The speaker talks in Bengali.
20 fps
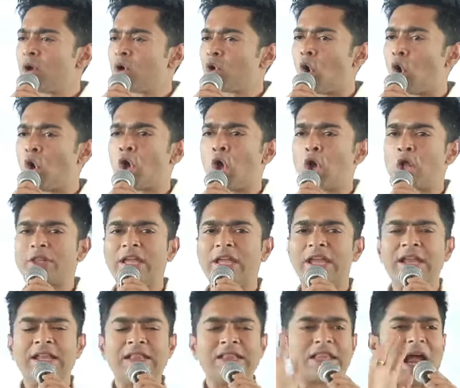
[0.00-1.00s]
কোনো
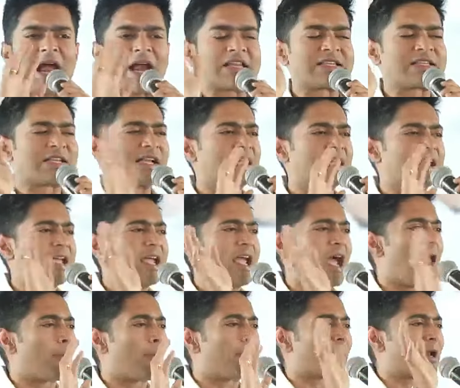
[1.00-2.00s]
দিন দার্জিলিংয়ে
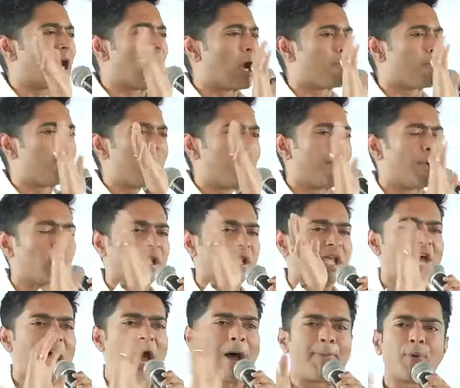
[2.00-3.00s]
আপনার
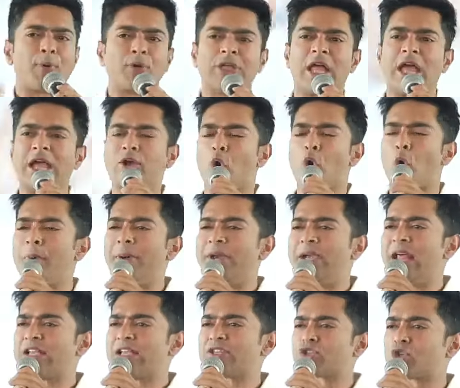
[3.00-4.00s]
বিপদে আপদে
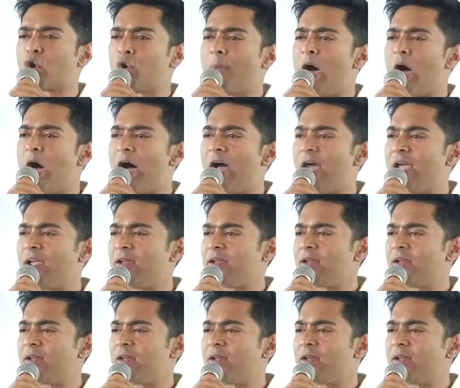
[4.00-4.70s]
কোভিডের সময়